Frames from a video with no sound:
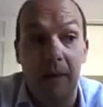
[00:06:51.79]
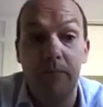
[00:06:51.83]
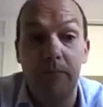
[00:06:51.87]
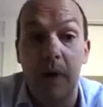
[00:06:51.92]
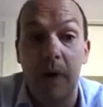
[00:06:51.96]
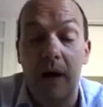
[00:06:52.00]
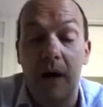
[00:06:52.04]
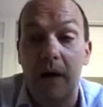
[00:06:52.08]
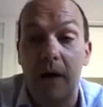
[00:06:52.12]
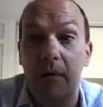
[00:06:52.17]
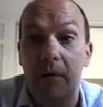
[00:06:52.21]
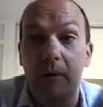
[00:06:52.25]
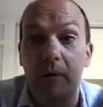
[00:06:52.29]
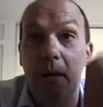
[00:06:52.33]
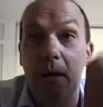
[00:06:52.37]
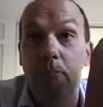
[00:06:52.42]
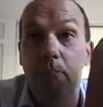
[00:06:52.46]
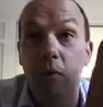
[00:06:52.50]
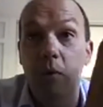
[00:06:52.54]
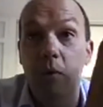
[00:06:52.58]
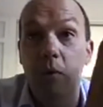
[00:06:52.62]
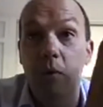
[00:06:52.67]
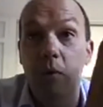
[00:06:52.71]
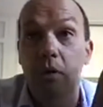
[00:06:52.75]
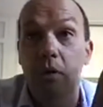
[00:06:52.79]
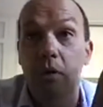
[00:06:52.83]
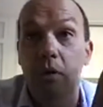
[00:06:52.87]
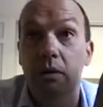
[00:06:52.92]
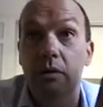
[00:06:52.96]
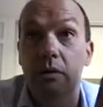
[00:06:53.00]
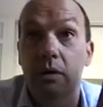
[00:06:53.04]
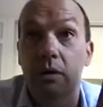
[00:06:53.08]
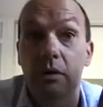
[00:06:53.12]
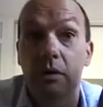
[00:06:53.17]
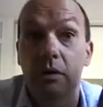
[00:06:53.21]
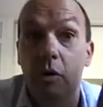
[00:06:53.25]
un, pôle
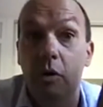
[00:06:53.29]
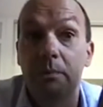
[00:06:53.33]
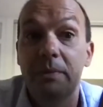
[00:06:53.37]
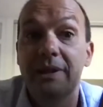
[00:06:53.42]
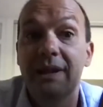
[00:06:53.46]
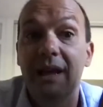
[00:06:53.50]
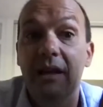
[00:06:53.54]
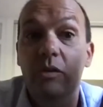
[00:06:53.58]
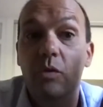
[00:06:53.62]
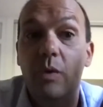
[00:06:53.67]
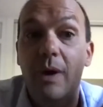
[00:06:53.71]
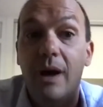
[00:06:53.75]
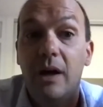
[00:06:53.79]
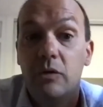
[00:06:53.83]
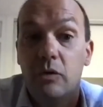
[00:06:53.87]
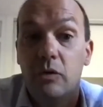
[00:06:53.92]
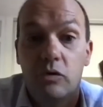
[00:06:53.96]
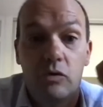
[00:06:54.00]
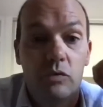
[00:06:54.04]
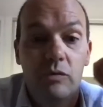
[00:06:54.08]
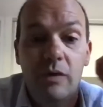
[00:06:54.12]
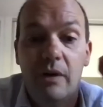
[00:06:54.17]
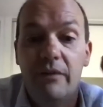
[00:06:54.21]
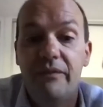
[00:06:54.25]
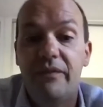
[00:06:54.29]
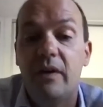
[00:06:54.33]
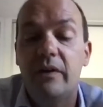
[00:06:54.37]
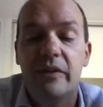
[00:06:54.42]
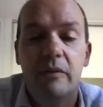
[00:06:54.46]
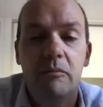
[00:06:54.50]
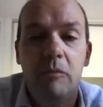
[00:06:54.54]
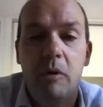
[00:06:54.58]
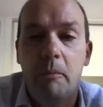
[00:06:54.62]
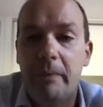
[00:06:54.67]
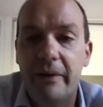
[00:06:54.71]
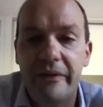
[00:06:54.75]
euh, obligatoire, donc tu dois
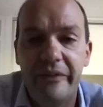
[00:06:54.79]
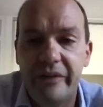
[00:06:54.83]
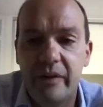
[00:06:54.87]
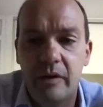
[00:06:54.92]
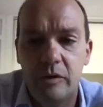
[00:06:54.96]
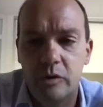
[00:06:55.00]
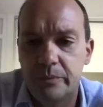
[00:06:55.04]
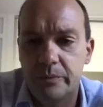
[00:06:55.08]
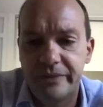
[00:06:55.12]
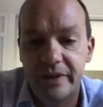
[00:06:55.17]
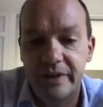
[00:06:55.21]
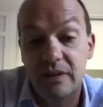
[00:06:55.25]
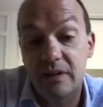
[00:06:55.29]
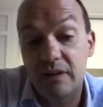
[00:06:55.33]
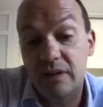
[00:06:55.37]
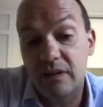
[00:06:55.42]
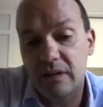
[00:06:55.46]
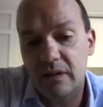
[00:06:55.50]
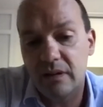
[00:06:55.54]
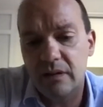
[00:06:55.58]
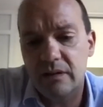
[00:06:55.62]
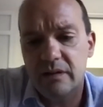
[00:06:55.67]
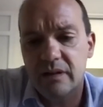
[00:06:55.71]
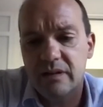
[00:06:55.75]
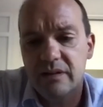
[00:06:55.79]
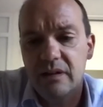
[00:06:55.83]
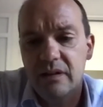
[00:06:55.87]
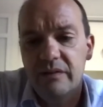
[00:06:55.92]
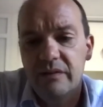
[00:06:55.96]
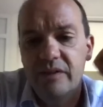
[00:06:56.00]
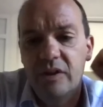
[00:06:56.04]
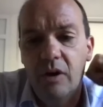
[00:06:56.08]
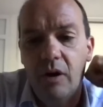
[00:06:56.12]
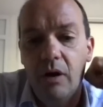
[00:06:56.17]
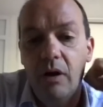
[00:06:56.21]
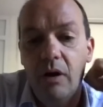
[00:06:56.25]
forcément passer en obstétrique, hein, ça c'est
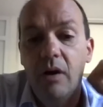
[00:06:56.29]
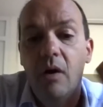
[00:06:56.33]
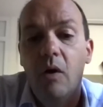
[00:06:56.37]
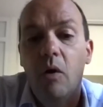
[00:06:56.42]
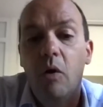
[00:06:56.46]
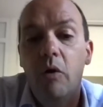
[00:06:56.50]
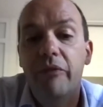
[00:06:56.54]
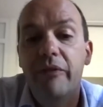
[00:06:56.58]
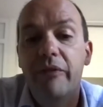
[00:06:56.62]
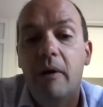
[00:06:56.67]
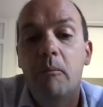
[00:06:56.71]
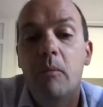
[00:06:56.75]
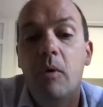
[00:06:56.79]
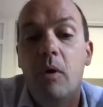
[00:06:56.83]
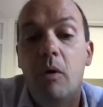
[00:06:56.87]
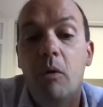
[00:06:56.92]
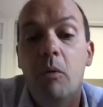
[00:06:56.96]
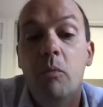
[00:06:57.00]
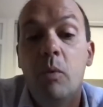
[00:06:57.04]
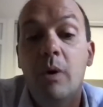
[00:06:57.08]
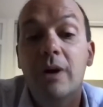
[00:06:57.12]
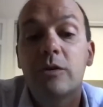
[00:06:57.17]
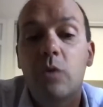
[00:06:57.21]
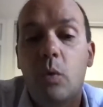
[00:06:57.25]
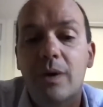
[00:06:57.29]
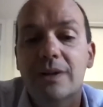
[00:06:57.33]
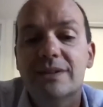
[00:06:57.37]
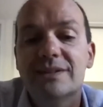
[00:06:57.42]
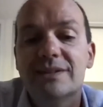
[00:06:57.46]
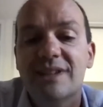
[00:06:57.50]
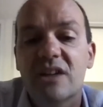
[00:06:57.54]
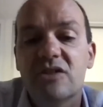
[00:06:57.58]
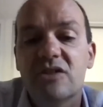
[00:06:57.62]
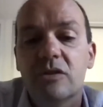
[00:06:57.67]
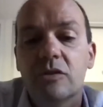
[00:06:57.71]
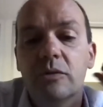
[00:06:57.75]
évident, Au faire au moins trois
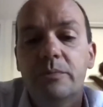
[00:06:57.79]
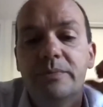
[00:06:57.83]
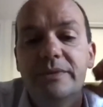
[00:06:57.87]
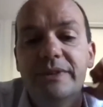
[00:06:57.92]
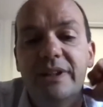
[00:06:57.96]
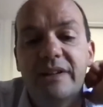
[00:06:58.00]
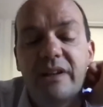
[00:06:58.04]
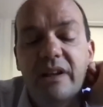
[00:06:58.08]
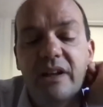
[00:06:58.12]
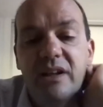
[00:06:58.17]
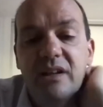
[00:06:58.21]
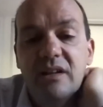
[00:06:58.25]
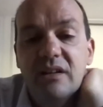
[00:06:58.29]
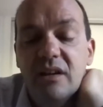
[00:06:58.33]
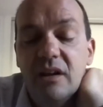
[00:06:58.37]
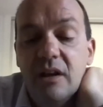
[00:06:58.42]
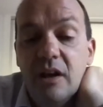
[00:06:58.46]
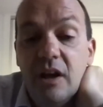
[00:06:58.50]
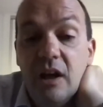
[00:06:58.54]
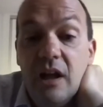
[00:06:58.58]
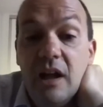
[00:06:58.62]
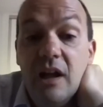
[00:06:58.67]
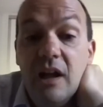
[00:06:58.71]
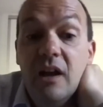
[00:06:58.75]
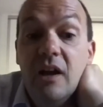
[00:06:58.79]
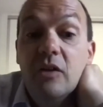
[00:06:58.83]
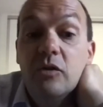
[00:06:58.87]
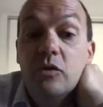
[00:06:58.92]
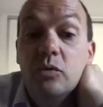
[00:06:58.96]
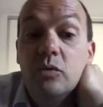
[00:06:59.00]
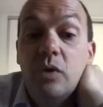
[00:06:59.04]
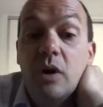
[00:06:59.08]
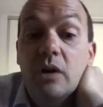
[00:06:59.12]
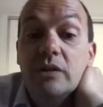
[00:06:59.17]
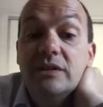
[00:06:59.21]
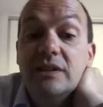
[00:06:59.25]
stages en obstétrique. Tu
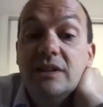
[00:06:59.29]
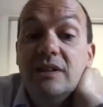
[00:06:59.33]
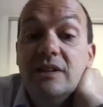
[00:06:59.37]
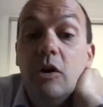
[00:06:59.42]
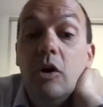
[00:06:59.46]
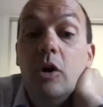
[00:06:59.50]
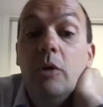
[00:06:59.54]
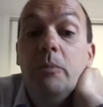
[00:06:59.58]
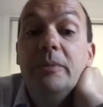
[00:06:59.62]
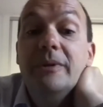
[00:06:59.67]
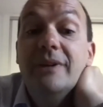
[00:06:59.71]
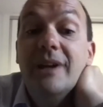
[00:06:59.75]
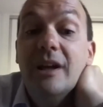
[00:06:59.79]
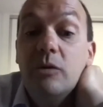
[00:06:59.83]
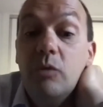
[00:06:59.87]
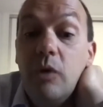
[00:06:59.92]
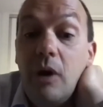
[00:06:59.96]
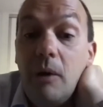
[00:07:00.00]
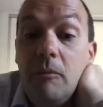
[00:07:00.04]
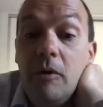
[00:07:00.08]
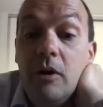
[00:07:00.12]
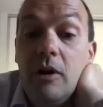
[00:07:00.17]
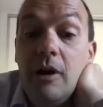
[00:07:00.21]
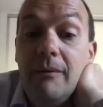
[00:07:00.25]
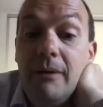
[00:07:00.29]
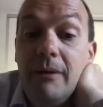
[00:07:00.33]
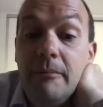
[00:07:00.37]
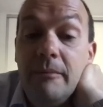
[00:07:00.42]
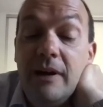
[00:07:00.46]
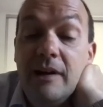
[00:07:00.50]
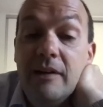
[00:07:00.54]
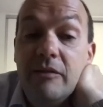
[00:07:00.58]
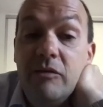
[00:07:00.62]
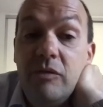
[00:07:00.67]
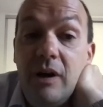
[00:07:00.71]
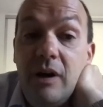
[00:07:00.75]
dois aussi obligatoirement quand même aller
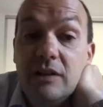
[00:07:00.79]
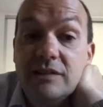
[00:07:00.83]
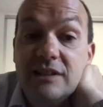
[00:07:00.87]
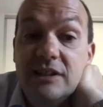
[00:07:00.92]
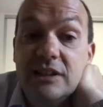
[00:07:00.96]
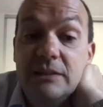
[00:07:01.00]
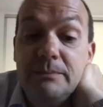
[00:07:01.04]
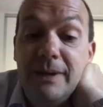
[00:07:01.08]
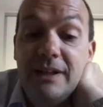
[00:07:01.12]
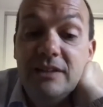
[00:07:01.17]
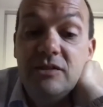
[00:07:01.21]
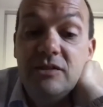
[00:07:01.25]
voir ce qui se passe